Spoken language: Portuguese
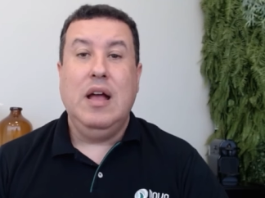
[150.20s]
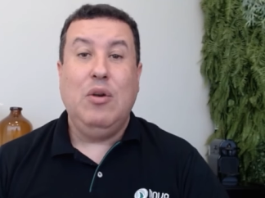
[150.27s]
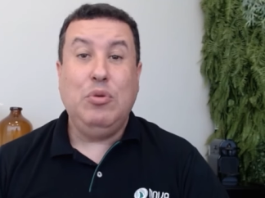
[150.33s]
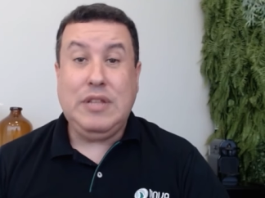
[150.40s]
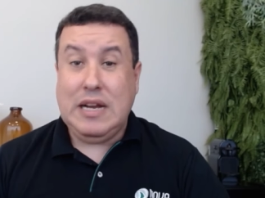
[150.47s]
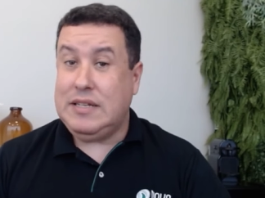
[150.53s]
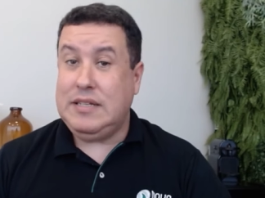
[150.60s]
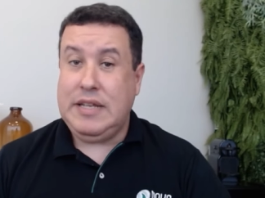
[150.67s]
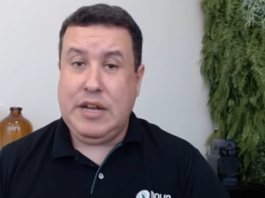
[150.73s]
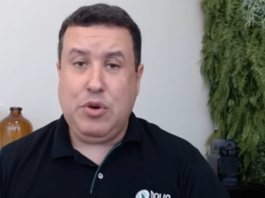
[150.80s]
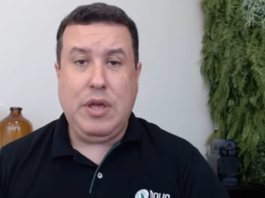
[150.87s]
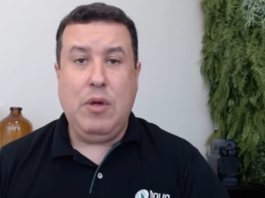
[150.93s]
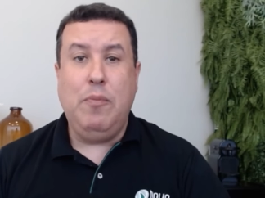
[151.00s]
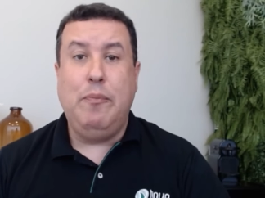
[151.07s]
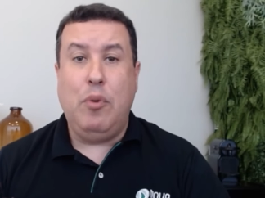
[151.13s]
O terceiro,
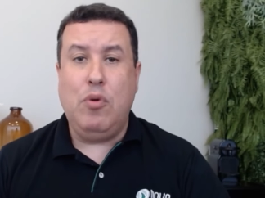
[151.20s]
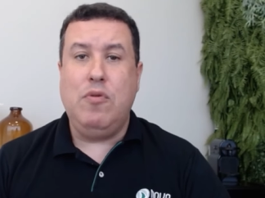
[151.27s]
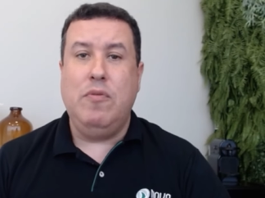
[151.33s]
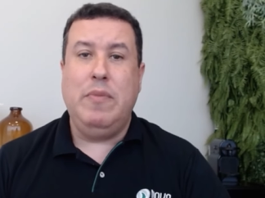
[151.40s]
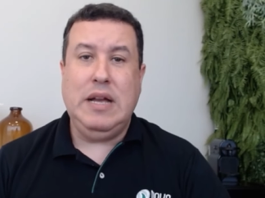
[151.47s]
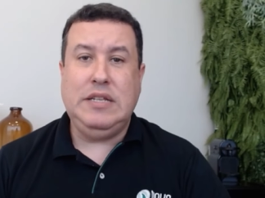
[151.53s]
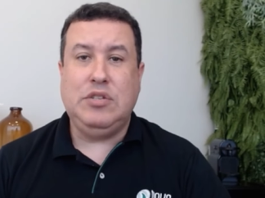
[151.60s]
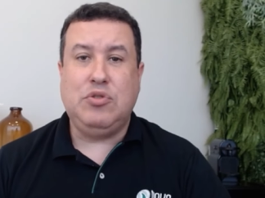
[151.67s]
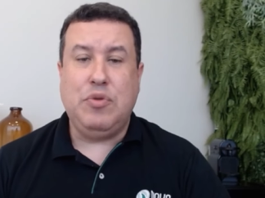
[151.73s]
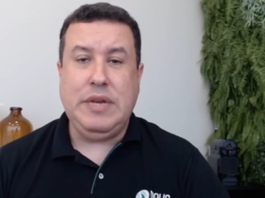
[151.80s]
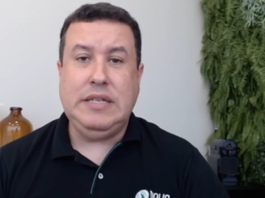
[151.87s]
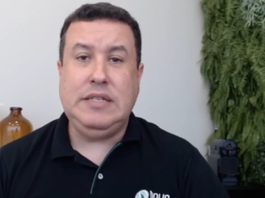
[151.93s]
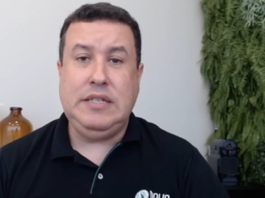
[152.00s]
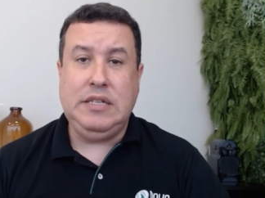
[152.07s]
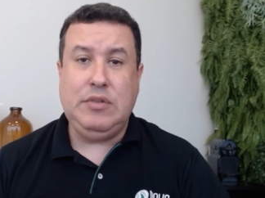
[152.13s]
que é um pouco mais
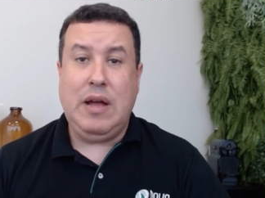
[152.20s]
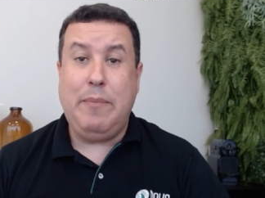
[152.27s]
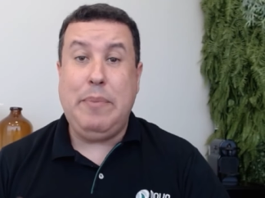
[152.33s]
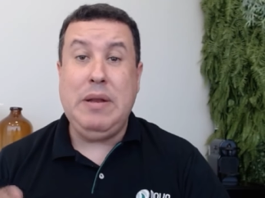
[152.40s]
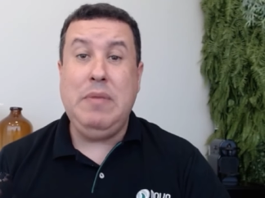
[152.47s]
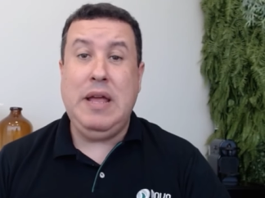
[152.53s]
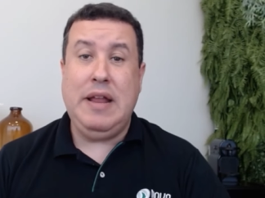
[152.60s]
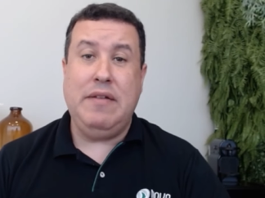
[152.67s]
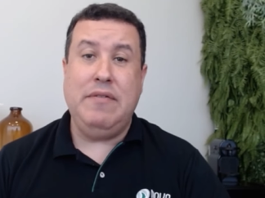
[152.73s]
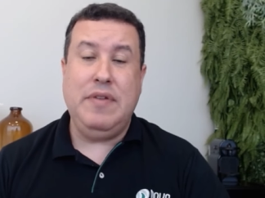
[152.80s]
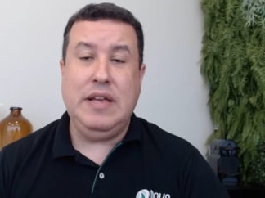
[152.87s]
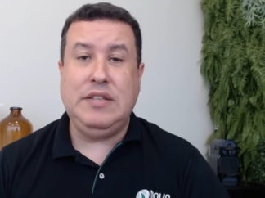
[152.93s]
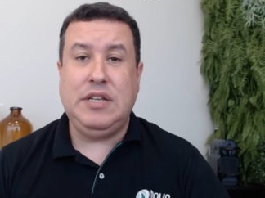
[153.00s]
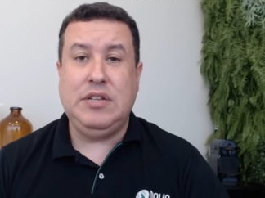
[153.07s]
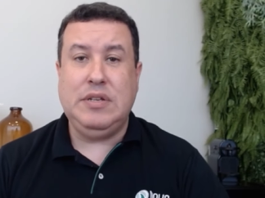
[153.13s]
desconhecido, é a primeira
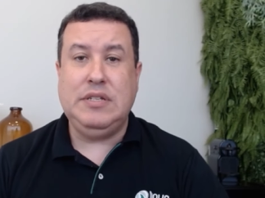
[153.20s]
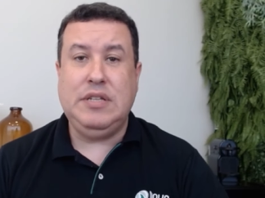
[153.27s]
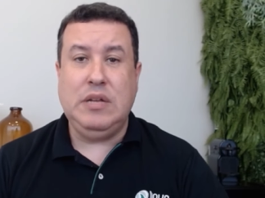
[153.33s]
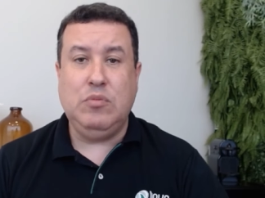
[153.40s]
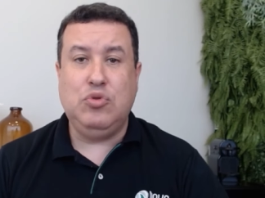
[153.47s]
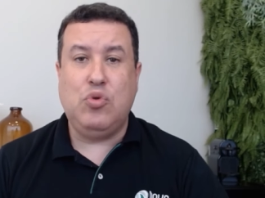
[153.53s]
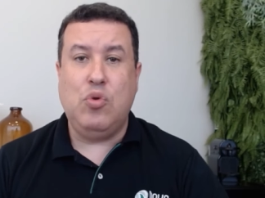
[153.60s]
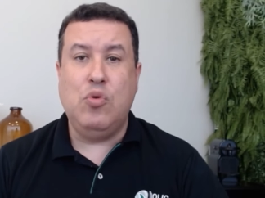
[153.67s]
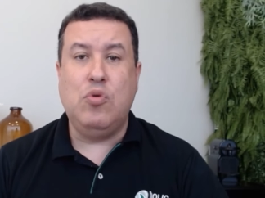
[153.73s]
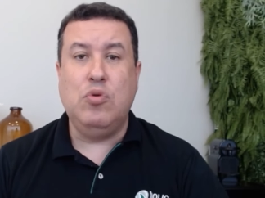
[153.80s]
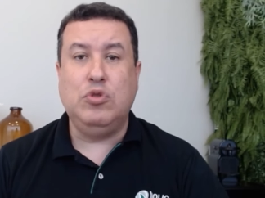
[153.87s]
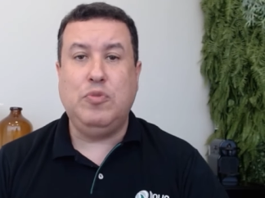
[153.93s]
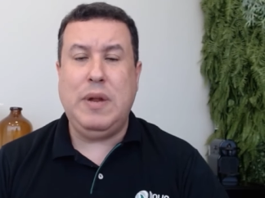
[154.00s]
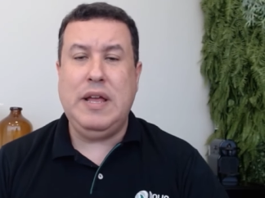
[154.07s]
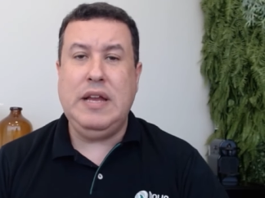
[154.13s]
vez que nós temos o um
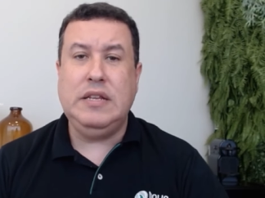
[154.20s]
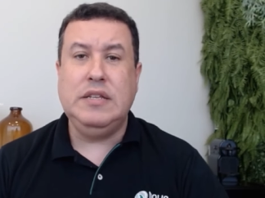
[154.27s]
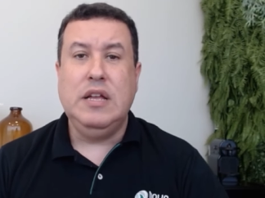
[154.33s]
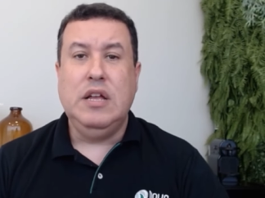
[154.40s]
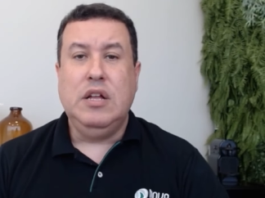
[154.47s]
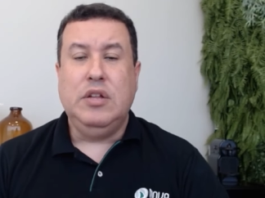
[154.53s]
concurso para eles.